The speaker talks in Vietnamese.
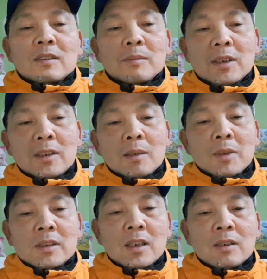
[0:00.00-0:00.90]
bây giờ
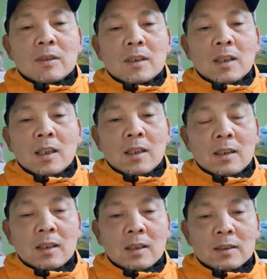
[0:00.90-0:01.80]
mình sẽ nói
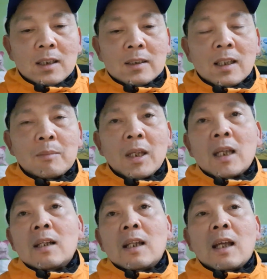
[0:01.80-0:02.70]
về uh, tiền cha
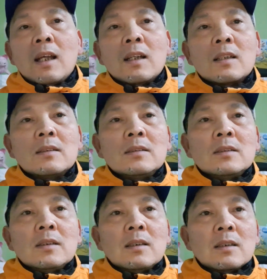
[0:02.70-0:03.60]
mẹ là
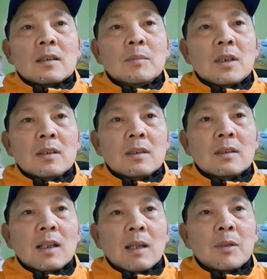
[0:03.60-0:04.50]
uh, cái mức
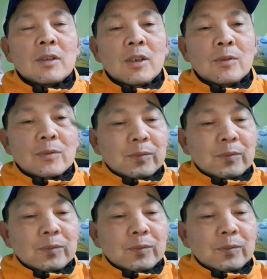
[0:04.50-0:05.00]
hưởng là bao nhiêu